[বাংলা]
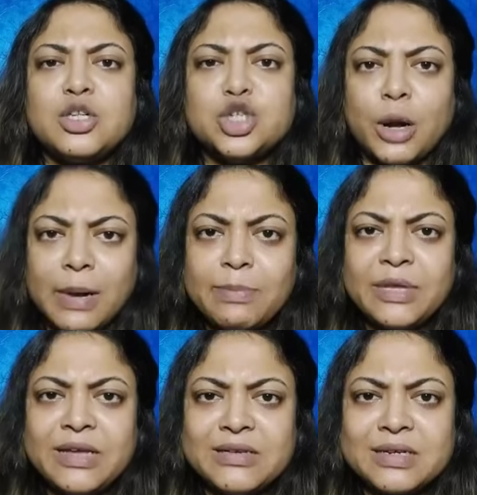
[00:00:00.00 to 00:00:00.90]

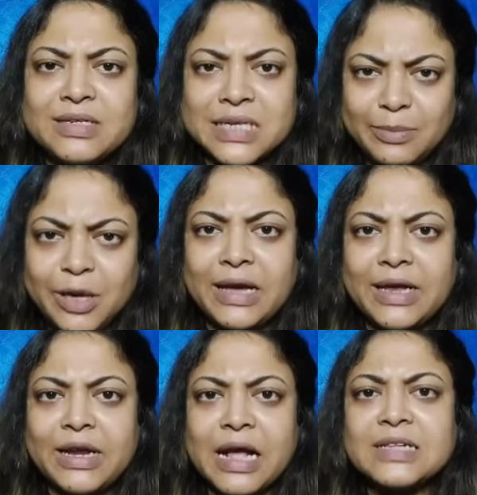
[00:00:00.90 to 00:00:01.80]
জবাবদিহিটা সিবিআই
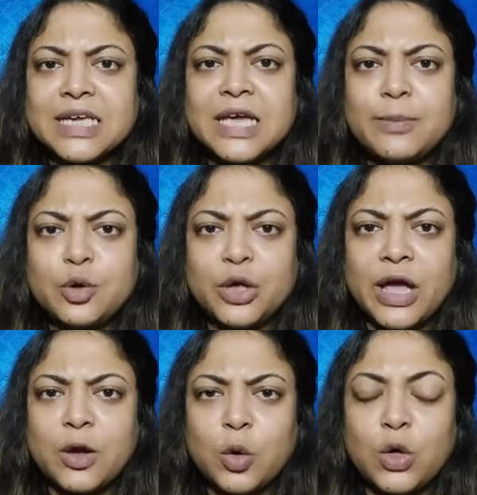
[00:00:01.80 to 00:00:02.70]
এর কাছেই বোধ
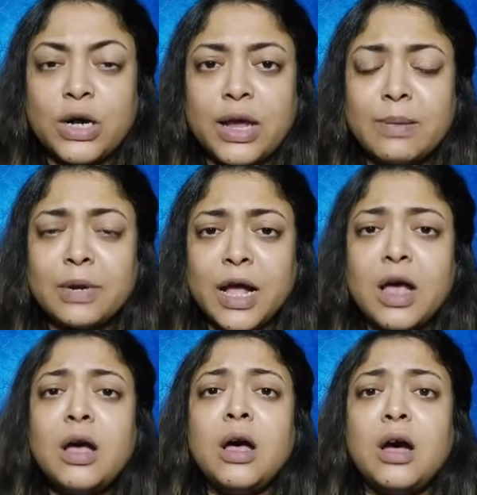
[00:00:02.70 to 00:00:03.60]
করলে আমরা
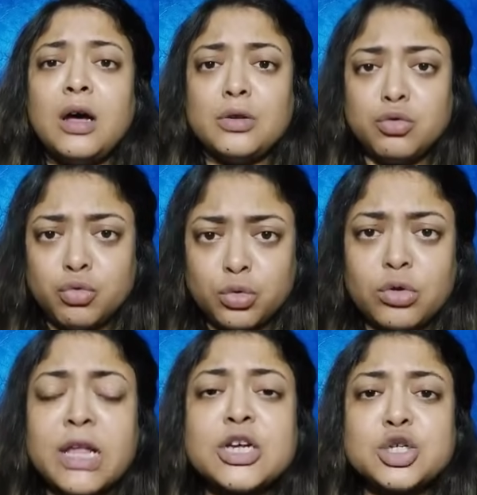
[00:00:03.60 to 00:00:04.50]

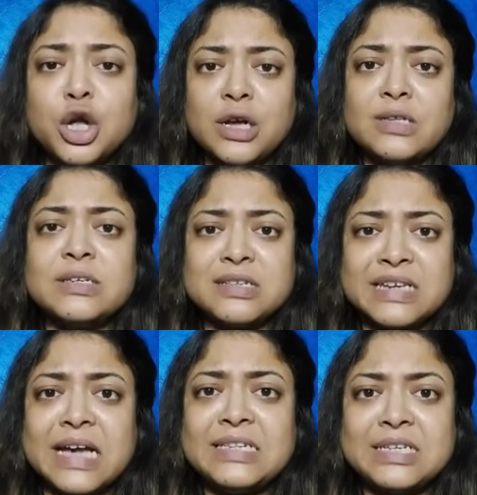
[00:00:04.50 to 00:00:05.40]
দ্রুততার সঙ্গে যেটা
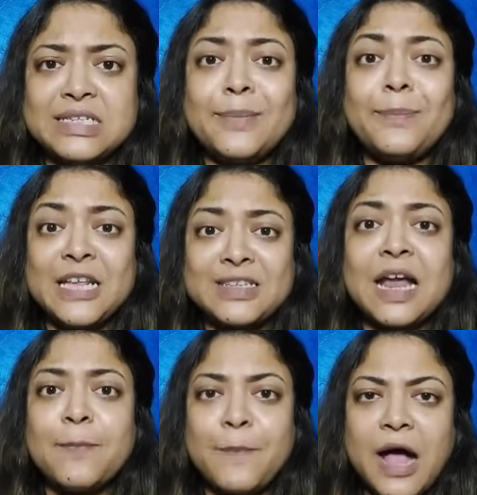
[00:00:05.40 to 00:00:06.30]
চাইছি যে
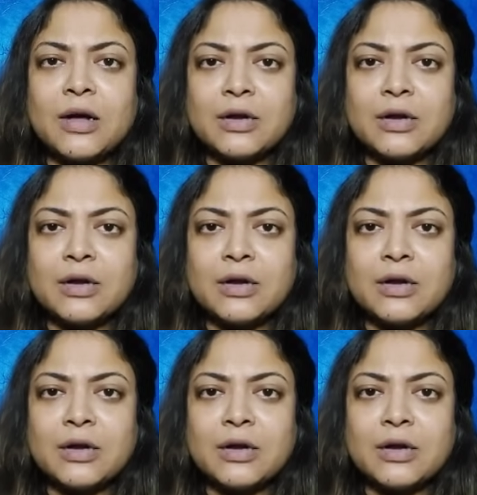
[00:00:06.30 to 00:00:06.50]
বিচার পাক